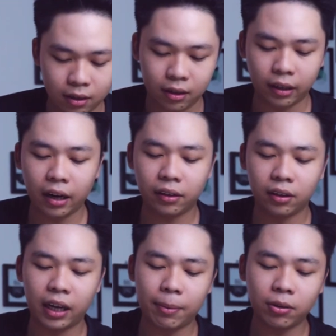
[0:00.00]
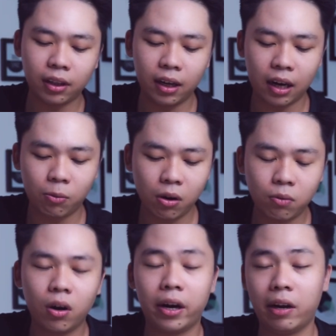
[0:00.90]
Thì đây là tựa game có tên là
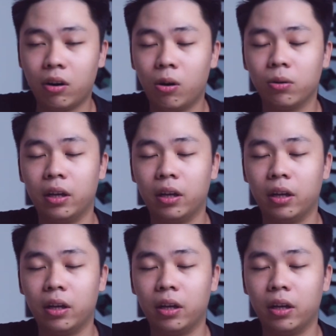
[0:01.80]
World Hero.